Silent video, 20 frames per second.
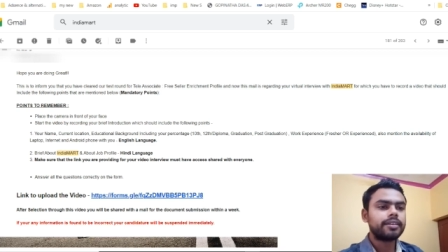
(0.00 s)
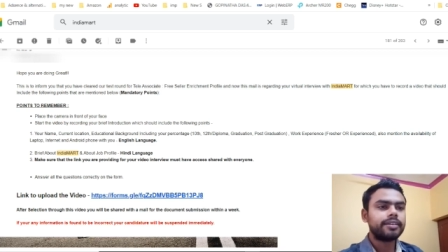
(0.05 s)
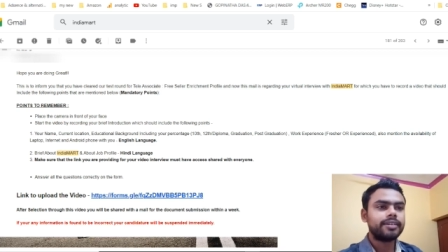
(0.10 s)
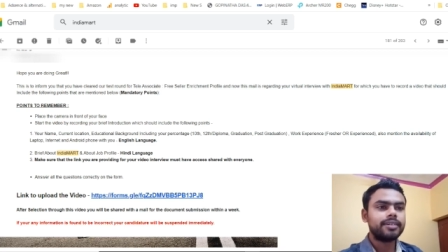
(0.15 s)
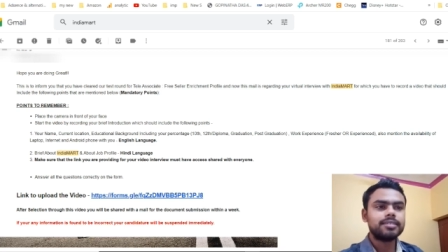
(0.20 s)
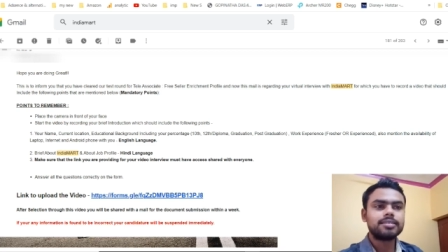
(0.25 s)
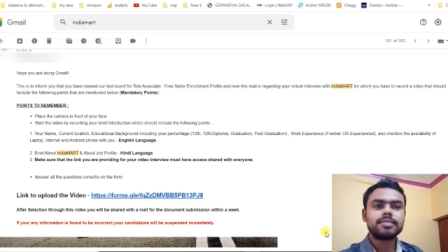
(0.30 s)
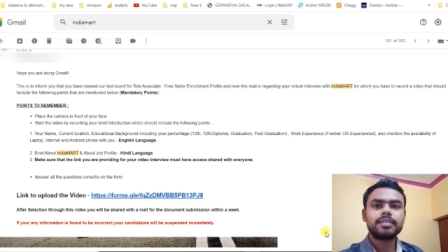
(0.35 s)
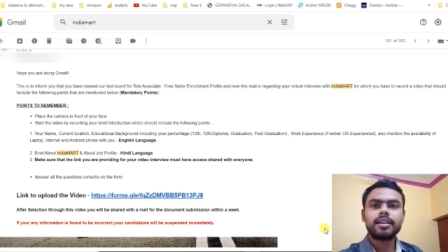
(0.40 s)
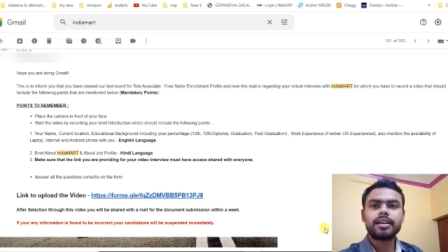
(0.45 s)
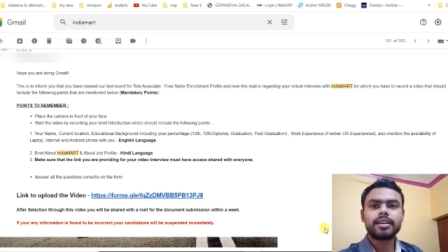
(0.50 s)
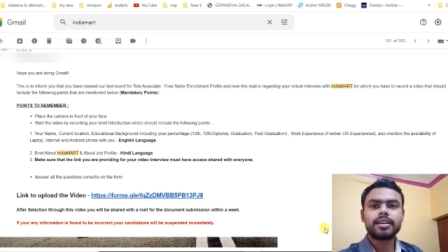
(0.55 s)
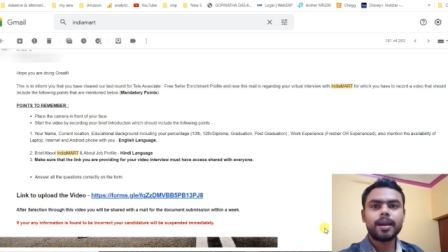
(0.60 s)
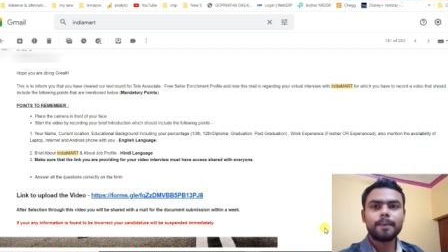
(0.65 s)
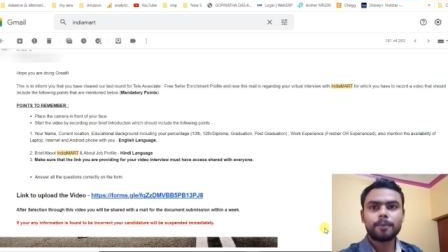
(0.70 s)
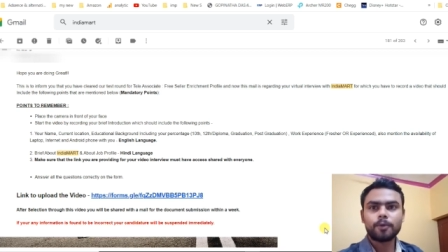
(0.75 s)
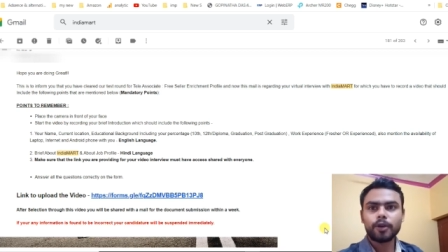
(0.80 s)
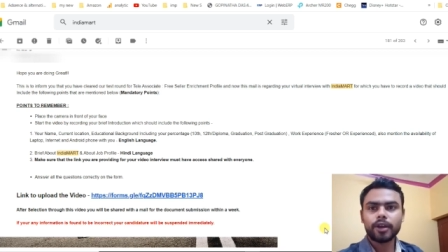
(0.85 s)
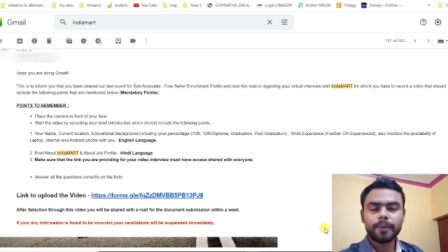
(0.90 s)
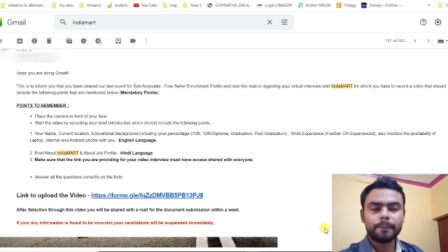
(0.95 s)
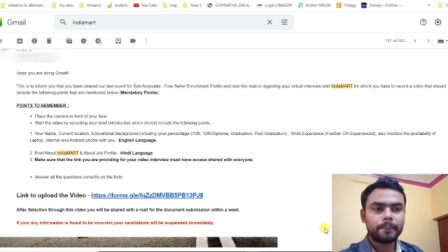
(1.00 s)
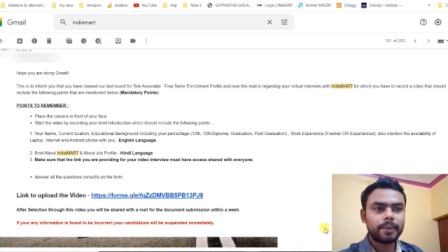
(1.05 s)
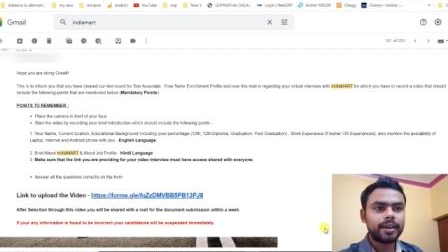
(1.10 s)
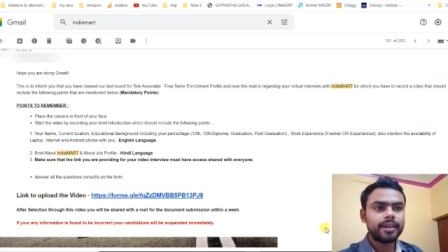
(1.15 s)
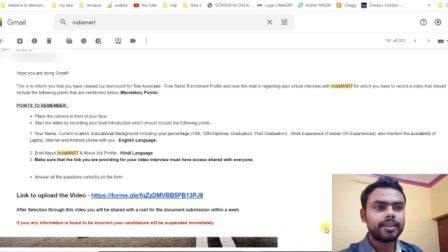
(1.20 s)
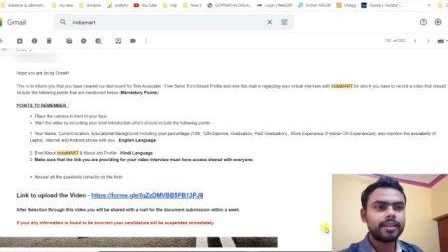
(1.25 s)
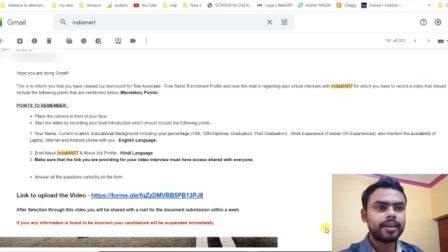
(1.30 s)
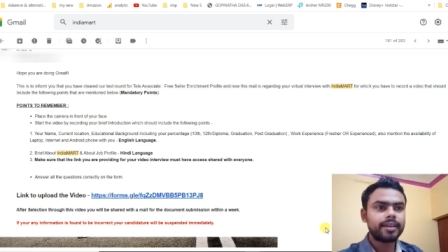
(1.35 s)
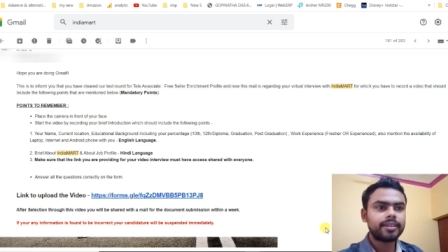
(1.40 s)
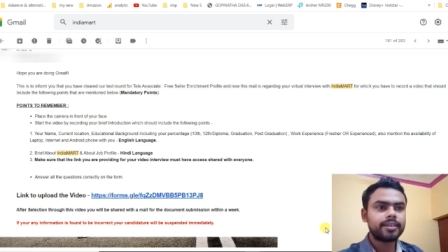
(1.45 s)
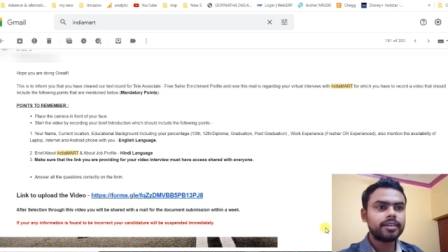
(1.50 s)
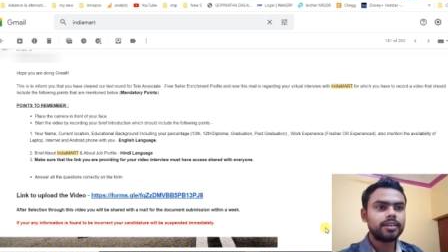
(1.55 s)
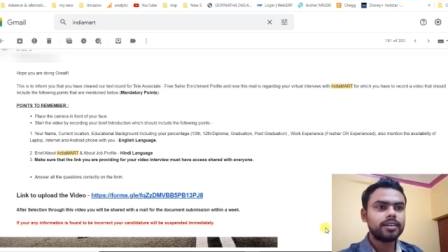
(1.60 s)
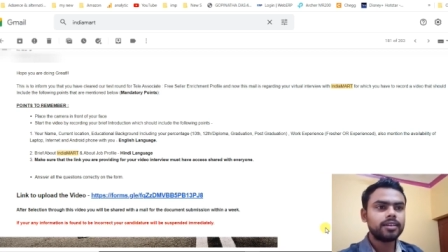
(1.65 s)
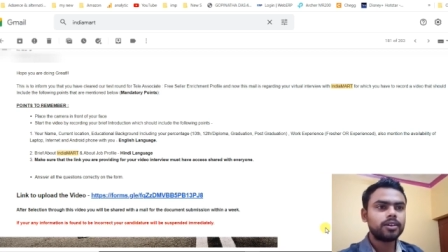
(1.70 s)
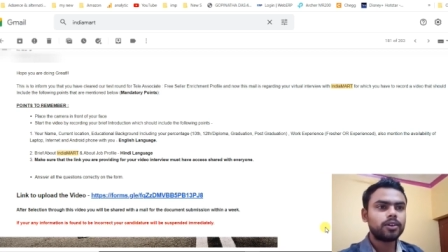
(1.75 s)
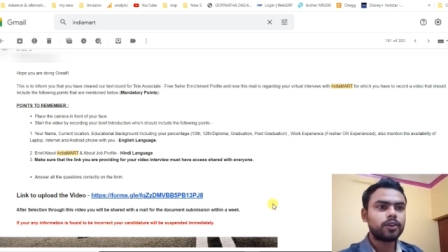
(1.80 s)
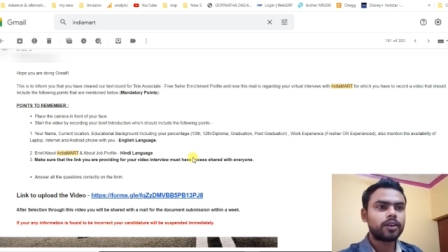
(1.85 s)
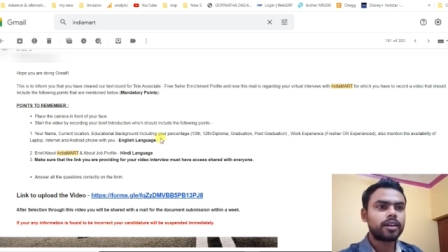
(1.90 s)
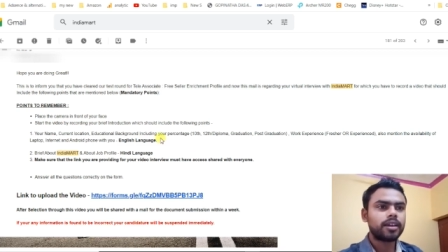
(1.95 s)
कि इस तरह की आपको एक मेल आएगी
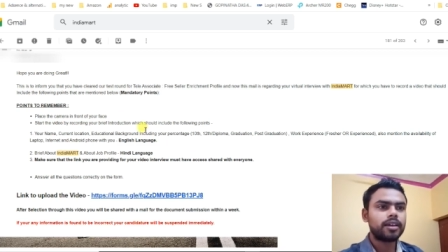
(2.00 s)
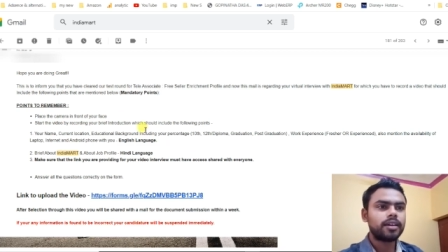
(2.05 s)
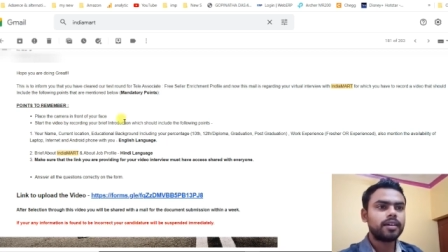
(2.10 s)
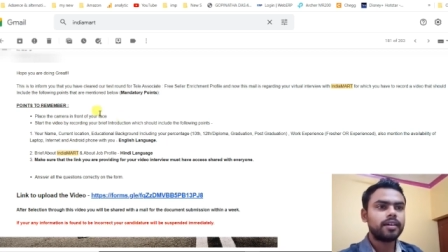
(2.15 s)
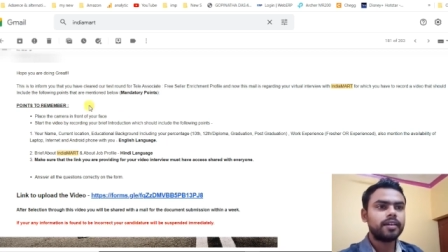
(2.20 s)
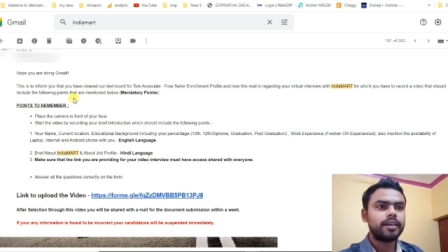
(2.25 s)
ओके